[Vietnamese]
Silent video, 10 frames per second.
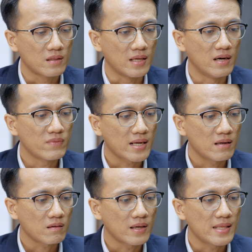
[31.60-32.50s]
thì hôm nay
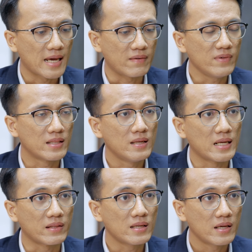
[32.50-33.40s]
nó có thể giảm vì tin
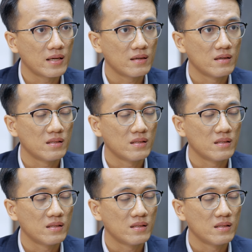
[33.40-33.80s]
này tin kia